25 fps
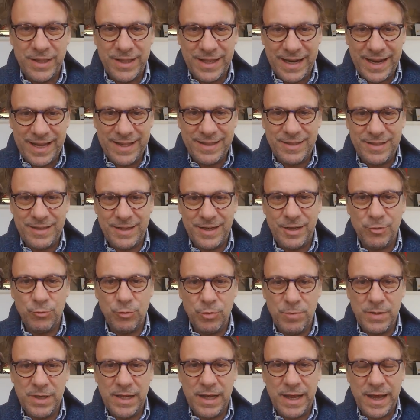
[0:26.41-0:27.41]
dei redditi nel
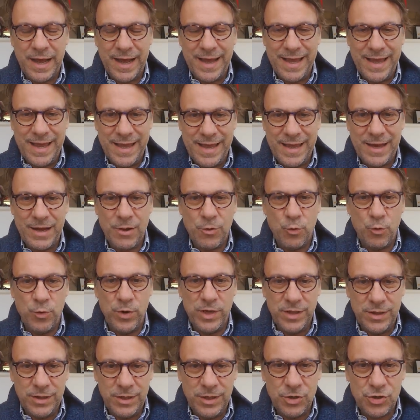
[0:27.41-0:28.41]

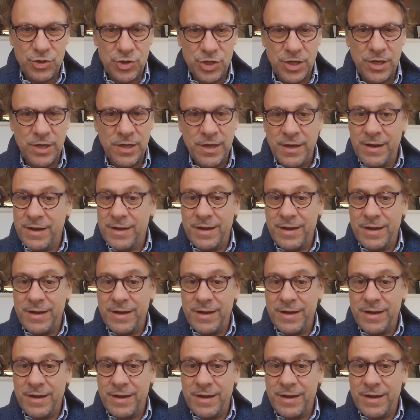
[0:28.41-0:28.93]
2015,